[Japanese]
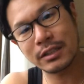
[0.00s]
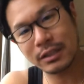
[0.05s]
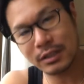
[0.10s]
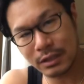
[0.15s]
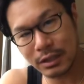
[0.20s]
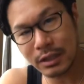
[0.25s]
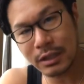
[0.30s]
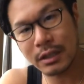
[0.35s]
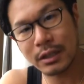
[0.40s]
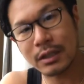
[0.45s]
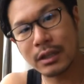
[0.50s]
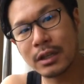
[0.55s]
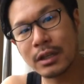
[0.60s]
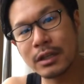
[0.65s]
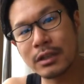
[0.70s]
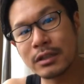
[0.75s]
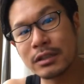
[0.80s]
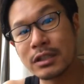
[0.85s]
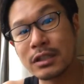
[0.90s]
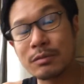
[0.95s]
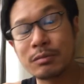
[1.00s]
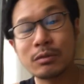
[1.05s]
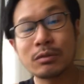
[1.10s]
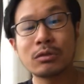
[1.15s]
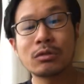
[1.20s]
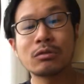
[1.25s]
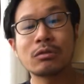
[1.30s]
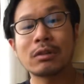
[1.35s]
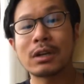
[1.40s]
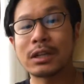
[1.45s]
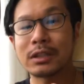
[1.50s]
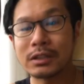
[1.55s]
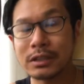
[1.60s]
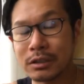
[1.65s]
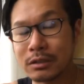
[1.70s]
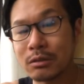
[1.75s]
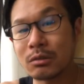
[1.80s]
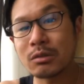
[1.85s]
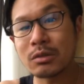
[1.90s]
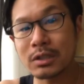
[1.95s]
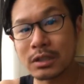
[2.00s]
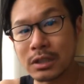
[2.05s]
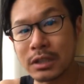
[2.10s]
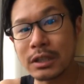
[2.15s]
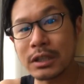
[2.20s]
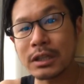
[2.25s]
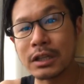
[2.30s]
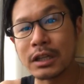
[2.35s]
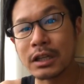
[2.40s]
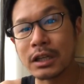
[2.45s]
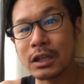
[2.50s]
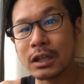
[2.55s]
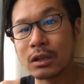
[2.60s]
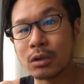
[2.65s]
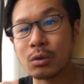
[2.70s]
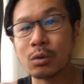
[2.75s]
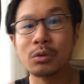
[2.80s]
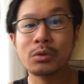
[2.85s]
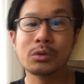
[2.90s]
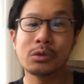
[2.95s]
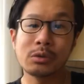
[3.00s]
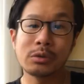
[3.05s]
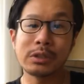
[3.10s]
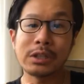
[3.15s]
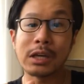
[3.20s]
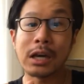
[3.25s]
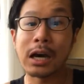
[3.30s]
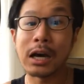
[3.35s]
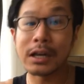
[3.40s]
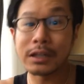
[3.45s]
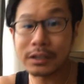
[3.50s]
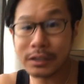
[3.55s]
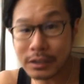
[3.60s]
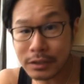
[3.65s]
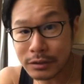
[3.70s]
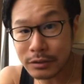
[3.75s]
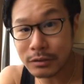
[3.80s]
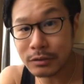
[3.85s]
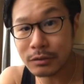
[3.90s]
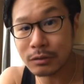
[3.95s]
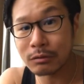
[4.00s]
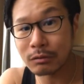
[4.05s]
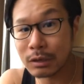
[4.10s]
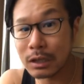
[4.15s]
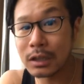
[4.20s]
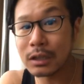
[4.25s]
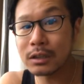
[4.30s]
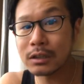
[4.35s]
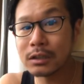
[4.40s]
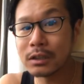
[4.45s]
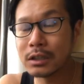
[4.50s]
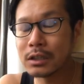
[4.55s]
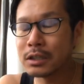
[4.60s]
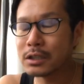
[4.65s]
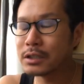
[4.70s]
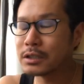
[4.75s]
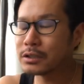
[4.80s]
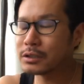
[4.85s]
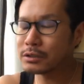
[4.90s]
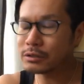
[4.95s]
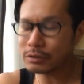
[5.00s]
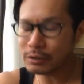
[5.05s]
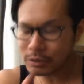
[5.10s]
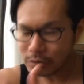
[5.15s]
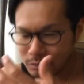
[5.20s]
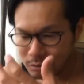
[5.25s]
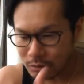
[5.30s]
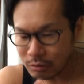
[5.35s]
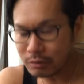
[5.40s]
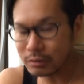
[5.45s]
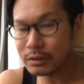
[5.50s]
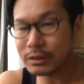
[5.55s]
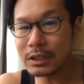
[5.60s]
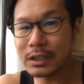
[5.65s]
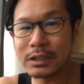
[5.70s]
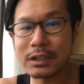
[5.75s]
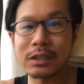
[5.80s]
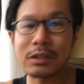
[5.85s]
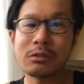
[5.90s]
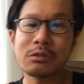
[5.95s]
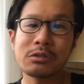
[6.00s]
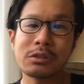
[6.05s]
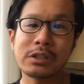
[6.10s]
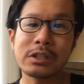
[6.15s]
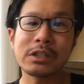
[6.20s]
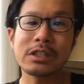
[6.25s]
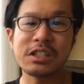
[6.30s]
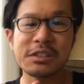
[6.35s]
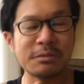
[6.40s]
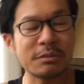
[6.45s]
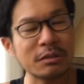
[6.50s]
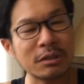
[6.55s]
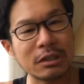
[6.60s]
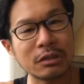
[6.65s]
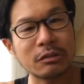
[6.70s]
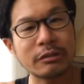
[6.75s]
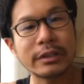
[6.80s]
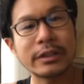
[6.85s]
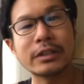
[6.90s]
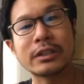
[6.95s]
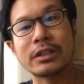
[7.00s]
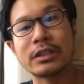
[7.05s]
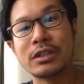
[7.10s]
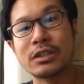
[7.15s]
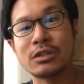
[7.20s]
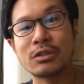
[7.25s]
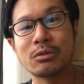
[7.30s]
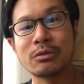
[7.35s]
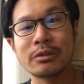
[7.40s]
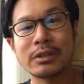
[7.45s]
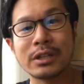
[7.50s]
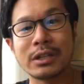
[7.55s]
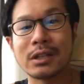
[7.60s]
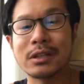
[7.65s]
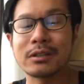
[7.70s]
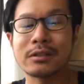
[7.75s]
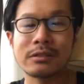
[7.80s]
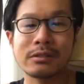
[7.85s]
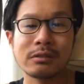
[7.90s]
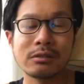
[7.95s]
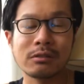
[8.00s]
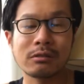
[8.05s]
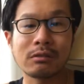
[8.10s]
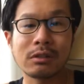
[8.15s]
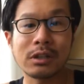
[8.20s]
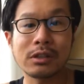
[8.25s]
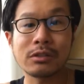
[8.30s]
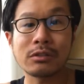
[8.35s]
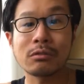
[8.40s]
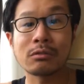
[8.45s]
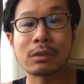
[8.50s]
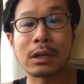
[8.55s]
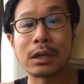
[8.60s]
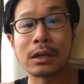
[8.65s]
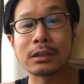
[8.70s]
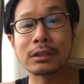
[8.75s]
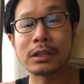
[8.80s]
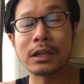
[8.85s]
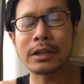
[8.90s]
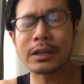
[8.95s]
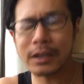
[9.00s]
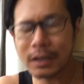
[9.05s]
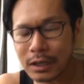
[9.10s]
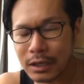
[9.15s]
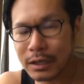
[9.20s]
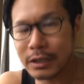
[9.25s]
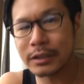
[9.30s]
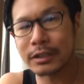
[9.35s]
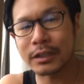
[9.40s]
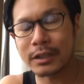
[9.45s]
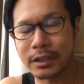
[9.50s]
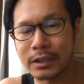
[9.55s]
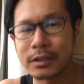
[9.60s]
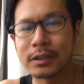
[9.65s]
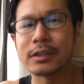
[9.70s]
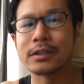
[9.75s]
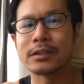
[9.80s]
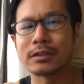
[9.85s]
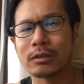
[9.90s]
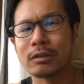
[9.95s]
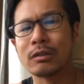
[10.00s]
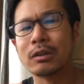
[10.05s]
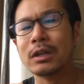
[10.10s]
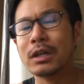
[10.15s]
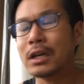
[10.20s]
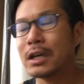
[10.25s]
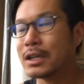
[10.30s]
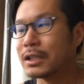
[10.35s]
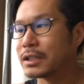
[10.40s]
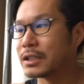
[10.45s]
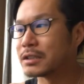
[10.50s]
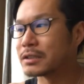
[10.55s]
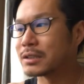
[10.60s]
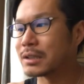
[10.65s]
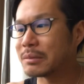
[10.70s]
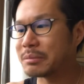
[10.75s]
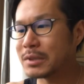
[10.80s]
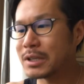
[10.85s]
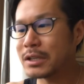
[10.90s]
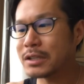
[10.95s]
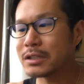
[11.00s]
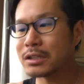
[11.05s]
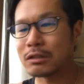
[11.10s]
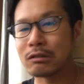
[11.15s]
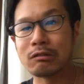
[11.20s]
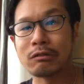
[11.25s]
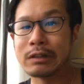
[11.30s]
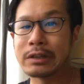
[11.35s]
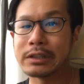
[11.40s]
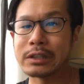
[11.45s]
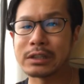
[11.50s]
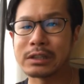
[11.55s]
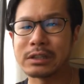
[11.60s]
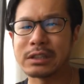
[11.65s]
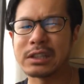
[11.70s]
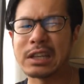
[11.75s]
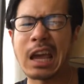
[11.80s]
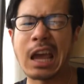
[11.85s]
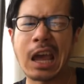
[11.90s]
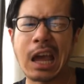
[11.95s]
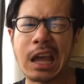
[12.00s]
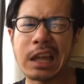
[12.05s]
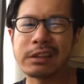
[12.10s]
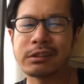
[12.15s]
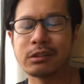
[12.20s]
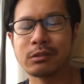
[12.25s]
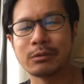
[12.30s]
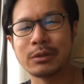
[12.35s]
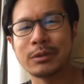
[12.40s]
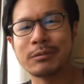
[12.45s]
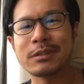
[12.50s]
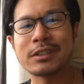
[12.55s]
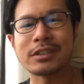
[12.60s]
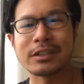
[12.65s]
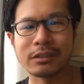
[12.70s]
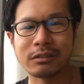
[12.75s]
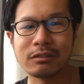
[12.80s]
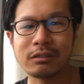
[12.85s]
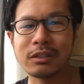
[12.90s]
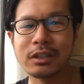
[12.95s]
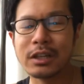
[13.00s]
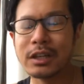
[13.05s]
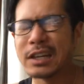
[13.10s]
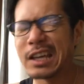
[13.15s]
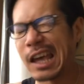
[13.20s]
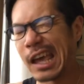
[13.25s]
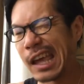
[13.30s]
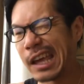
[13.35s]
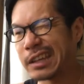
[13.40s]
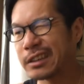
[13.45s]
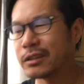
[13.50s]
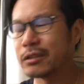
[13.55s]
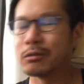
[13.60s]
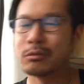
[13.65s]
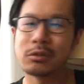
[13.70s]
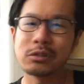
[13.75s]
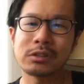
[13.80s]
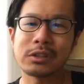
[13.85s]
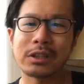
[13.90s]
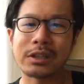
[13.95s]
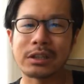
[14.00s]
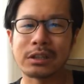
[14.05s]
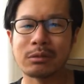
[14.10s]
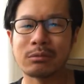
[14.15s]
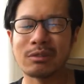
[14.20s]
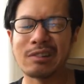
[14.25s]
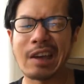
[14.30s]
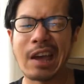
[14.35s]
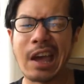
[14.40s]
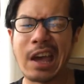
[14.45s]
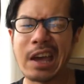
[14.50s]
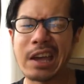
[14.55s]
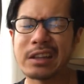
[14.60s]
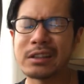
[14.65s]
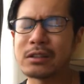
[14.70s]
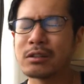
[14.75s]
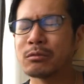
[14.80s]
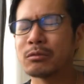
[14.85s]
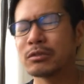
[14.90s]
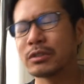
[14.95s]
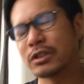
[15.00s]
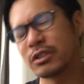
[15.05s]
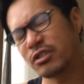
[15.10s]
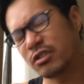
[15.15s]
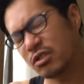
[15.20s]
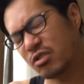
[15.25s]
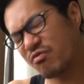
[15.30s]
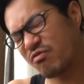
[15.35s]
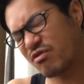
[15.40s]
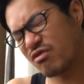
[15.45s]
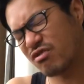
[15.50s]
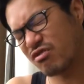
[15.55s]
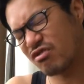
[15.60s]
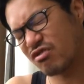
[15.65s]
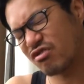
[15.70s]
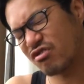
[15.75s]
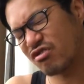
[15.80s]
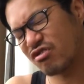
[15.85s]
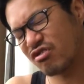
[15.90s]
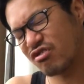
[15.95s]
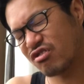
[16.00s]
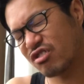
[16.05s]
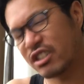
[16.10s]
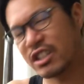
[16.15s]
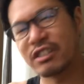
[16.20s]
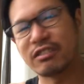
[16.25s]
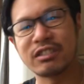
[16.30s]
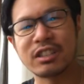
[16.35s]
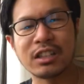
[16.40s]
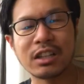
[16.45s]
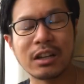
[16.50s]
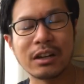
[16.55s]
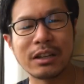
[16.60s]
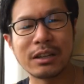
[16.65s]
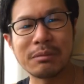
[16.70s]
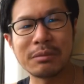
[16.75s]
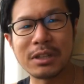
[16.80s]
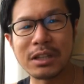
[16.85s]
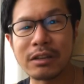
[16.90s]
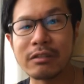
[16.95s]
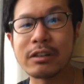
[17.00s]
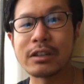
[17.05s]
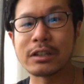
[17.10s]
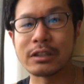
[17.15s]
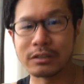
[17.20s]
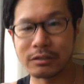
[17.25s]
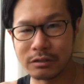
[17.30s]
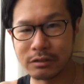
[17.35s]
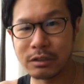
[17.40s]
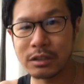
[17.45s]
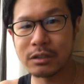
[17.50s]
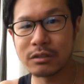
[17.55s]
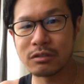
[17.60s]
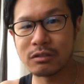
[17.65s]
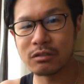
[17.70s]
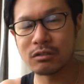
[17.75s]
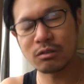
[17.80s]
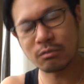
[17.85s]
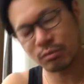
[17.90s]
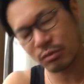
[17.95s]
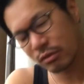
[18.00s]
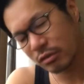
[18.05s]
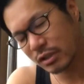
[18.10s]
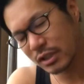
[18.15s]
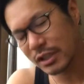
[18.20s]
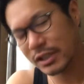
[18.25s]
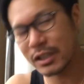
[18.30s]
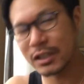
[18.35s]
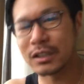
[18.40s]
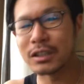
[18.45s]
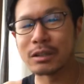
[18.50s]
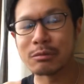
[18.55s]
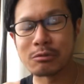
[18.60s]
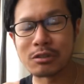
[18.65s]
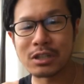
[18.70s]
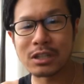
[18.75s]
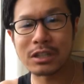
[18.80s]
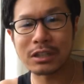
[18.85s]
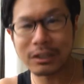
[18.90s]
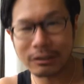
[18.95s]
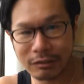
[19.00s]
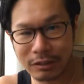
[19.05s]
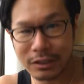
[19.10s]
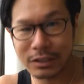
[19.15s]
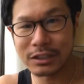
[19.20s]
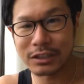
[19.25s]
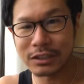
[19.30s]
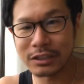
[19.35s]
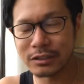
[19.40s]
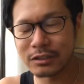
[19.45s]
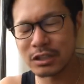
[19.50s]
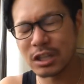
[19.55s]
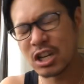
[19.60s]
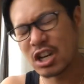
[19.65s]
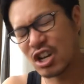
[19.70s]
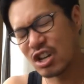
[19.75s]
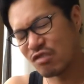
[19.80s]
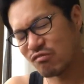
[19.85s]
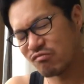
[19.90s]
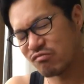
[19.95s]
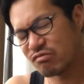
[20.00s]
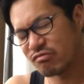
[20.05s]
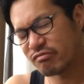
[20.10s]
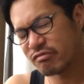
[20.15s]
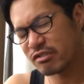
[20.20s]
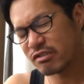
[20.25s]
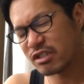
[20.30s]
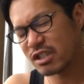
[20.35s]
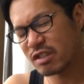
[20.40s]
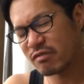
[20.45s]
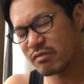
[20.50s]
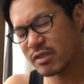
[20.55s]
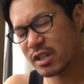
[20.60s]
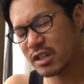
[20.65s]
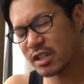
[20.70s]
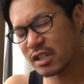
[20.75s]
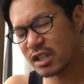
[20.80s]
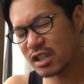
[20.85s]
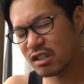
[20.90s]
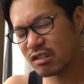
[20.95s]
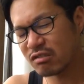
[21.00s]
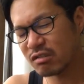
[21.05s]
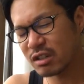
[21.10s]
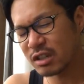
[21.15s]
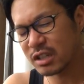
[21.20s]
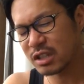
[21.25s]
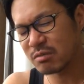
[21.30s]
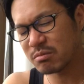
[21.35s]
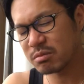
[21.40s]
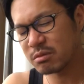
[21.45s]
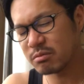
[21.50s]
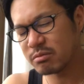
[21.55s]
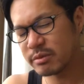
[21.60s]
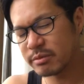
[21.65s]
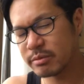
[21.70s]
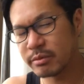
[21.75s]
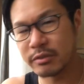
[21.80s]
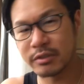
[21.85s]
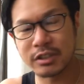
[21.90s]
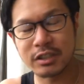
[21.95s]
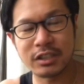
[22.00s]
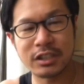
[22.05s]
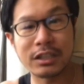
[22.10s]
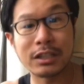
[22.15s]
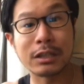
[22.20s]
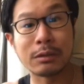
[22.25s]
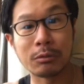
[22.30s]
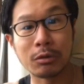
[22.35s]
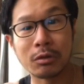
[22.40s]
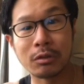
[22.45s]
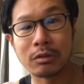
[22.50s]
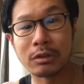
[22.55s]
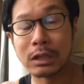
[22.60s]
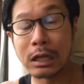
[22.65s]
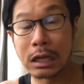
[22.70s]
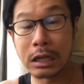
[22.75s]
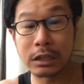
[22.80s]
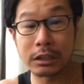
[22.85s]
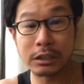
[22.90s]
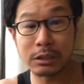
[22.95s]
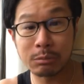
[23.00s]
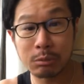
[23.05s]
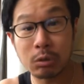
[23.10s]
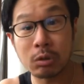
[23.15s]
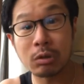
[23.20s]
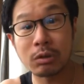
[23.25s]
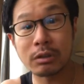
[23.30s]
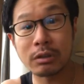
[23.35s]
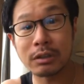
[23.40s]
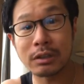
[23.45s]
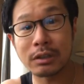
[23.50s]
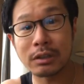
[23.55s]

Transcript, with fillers: して自分の糧として行動に反映するのか。それをネタとして自分がどうやって飛翔飛躍するのかっていうのかだけ考えてきゃいいんですよ。で、スタビライザー壊れたって、えーって思いましたよ。えーって思ったけども、えーって思ってずっとブーって言ってたら意味ないわけですよね。ずっとブーちゃんやっててもしゃあないわけじゃないですか。ブーブースタビライザー壊れたブーブーブーっつってても何にも